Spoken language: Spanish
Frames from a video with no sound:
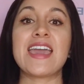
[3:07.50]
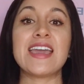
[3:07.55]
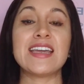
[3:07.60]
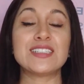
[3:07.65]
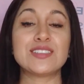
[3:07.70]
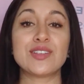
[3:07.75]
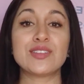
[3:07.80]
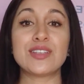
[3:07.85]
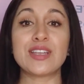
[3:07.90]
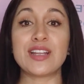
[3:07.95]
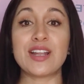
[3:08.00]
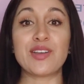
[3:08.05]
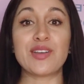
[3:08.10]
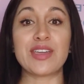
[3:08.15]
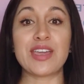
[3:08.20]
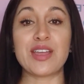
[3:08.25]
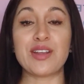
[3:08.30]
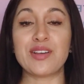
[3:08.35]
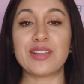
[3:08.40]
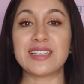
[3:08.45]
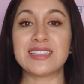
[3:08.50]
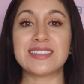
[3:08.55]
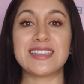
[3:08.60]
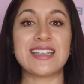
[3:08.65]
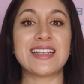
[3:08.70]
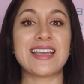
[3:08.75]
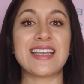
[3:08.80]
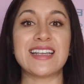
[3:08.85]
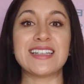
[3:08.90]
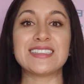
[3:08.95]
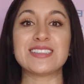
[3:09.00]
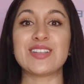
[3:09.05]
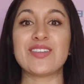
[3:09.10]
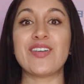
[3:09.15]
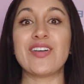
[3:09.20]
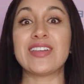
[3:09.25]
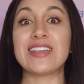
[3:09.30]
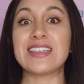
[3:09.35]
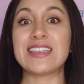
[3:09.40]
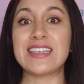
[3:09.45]
Esto te quiero decir que
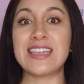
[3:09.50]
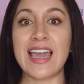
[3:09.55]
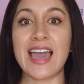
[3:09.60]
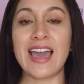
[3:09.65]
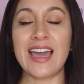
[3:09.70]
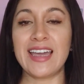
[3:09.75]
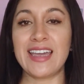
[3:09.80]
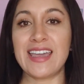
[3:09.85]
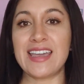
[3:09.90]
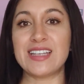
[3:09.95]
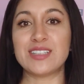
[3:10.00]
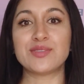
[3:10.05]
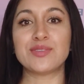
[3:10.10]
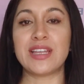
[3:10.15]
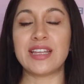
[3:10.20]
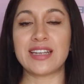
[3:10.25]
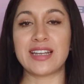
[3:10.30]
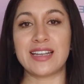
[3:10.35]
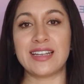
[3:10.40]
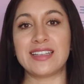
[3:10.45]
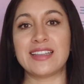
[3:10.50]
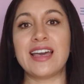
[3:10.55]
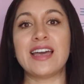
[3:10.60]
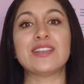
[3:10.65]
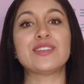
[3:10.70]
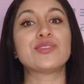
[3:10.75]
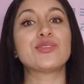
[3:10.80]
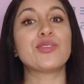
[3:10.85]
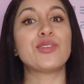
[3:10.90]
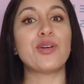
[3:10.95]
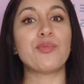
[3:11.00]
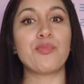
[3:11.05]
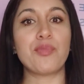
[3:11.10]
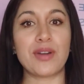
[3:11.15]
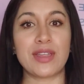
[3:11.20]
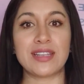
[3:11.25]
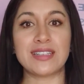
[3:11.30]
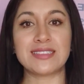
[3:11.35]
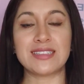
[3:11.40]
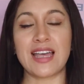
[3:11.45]
esto ya es una realidad, tú lo
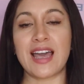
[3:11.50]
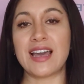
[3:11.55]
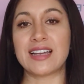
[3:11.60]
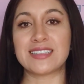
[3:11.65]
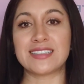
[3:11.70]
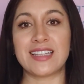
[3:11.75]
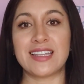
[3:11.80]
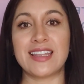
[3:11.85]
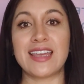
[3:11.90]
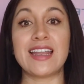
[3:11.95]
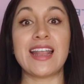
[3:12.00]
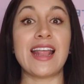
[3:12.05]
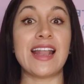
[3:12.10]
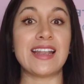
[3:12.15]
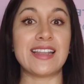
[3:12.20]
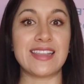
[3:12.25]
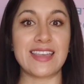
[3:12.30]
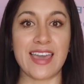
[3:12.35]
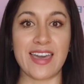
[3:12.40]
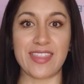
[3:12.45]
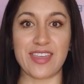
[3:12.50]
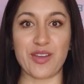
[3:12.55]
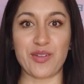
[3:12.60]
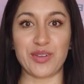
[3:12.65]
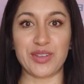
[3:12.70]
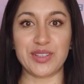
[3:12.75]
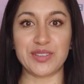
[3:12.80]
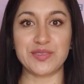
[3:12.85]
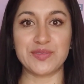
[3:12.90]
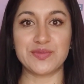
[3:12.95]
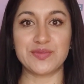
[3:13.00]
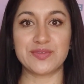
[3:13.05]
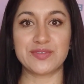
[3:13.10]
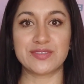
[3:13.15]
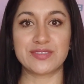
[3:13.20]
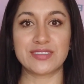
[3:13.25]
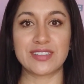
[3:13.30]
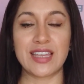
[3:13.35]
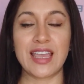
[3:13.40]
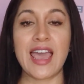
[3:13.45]
puedes acceder el día de hoy.
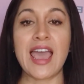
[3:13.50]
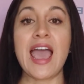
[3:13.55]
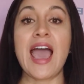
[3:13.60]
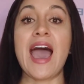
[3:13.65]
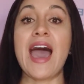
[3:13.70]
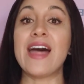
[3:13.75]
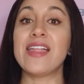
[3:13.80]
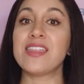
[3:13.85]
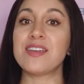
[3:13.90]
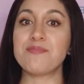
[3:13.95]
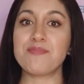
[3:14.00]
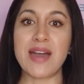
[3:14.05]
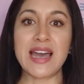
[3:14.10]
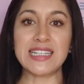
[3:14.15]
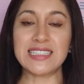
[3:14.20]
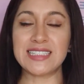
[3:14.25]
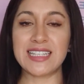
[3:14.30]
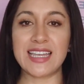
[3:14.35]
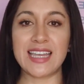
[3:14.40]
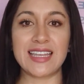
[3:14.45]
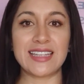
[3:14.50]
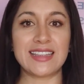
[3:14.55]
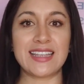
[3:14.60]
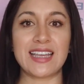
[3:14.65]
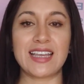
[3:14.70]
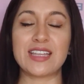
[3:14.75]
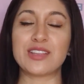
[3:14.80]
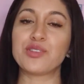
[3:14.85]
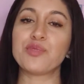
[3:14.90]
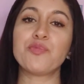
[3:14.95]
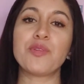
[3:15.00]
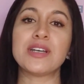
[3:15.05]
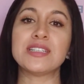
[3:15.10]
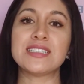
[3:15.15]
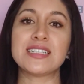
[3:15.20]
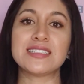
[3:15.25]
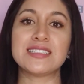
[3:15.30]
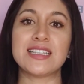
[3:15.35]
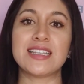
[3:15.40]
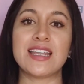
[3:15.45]
Además de, de que tú puedas
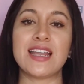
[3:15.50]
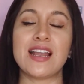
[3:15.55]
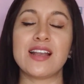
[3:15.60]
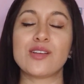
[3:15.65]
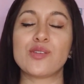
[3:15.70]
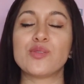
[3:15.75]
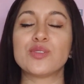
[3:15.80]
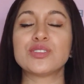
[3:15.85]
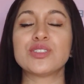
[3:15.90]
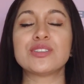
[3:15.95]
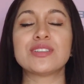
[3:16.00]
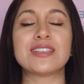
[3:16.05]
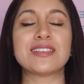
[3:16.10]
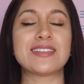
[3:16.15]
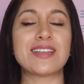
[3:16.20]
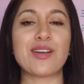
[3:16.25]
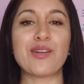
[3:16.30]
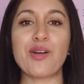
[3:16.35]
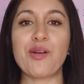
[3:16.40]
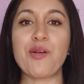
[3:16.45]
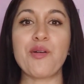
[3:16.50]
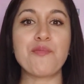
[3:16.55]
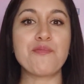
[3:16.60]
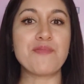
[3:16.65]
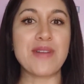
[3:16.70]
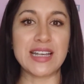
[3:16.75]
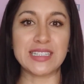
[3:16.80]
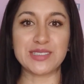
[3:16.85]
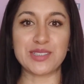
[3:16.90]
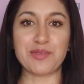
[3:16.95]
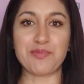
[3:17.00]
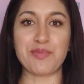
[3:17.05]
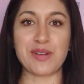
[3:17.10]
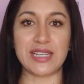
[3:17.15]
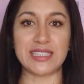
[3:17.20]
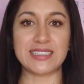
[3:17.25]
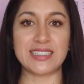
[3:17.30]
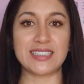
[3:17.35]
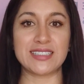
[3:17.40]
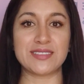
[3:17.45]
acceder al curso, te tengo más
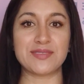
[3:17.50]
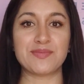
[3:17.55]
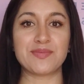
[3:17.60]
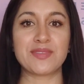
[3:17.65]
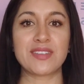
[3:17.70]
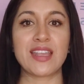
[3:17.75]
sorpresas.